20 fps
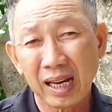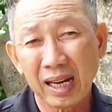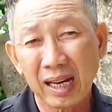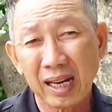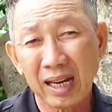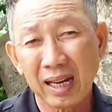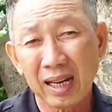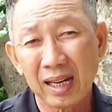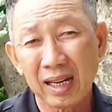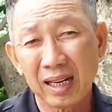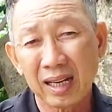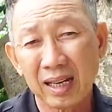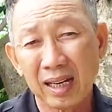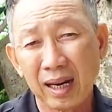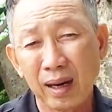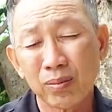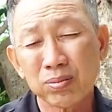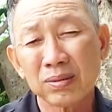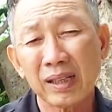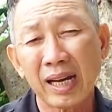
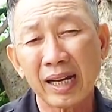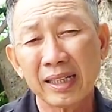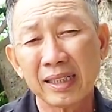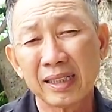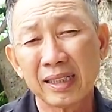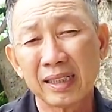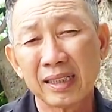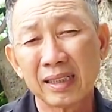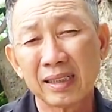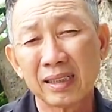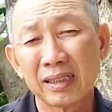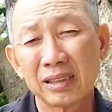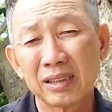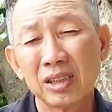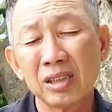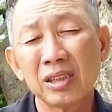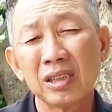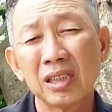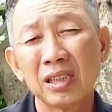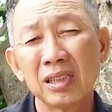là ông tại vì
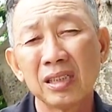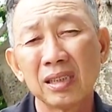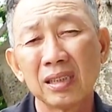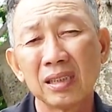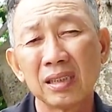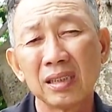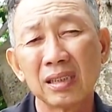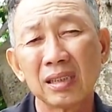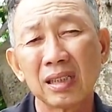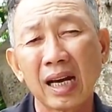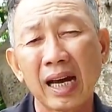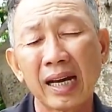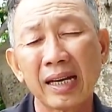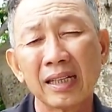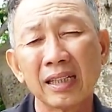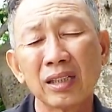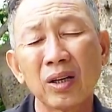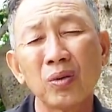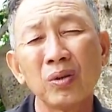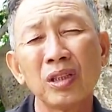trước khi
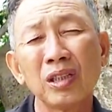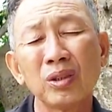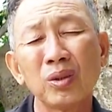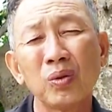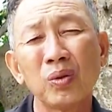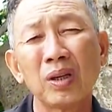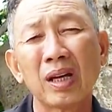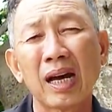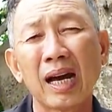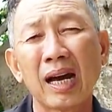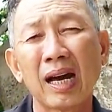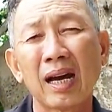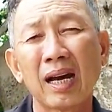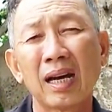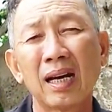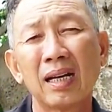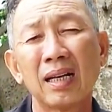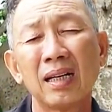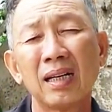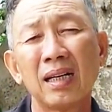ảnh chối với tôi
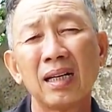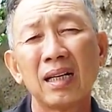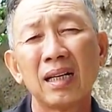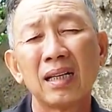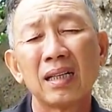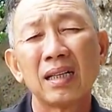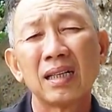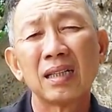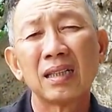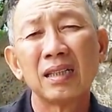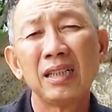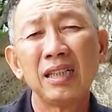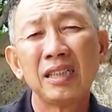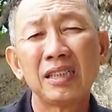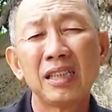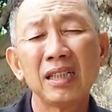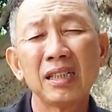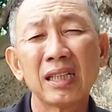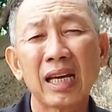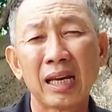là
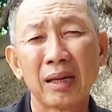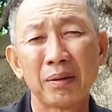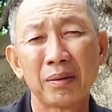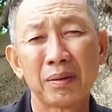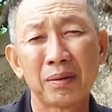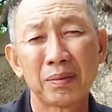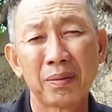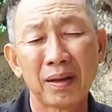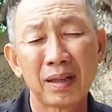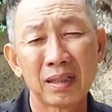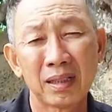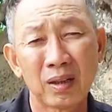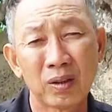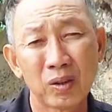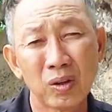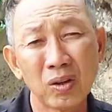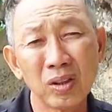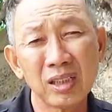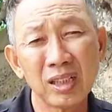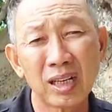đi chuyến này
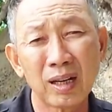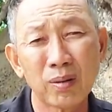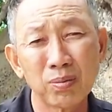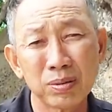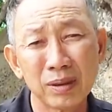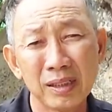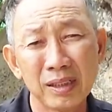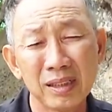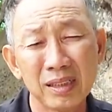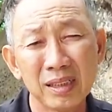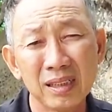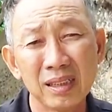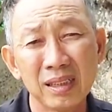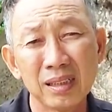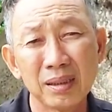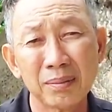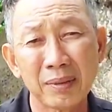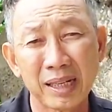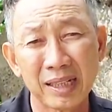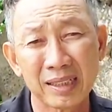hồi đó giờ không
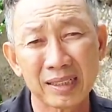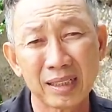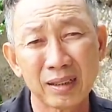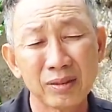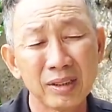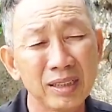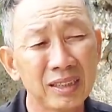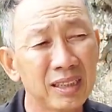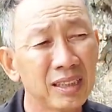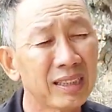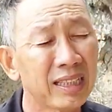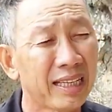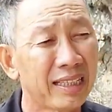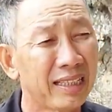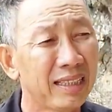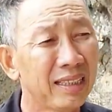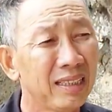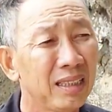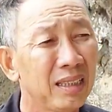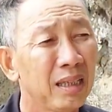đi với mày tao đi chuyến
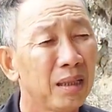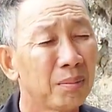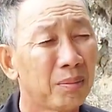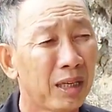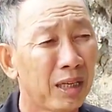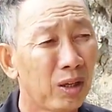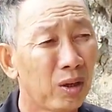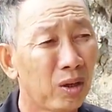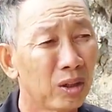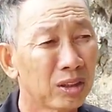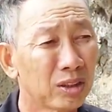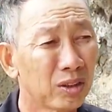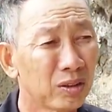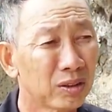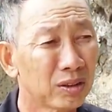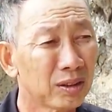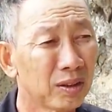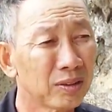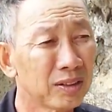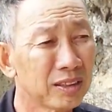này á mày lo
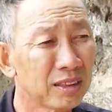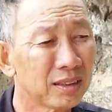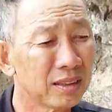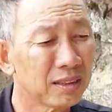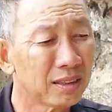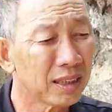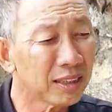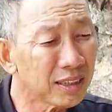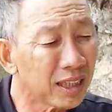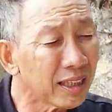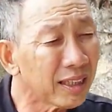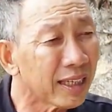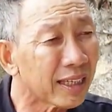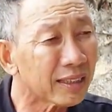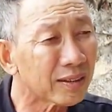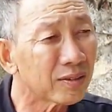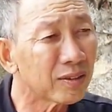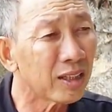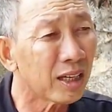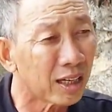cho tao tới chết
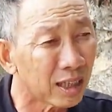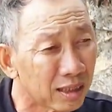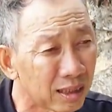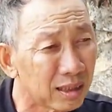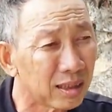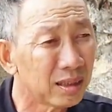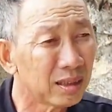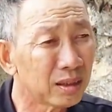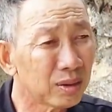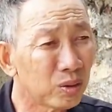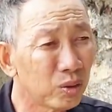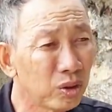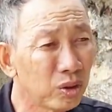ha tôi nói ừ